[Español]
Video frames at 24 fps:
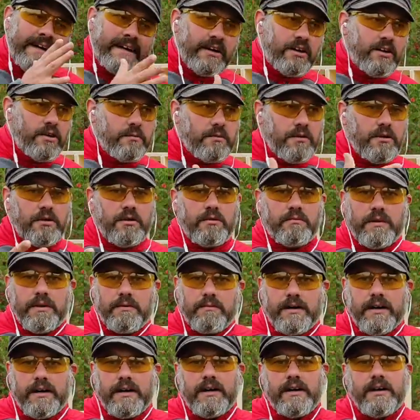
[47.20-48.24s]
es como el
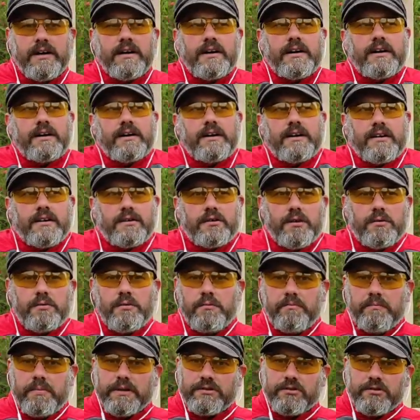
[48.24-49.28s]
nombre más
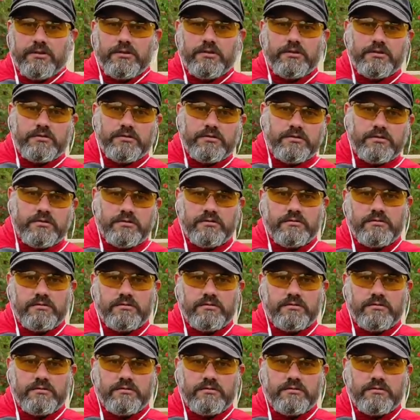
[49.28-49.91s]
común para todos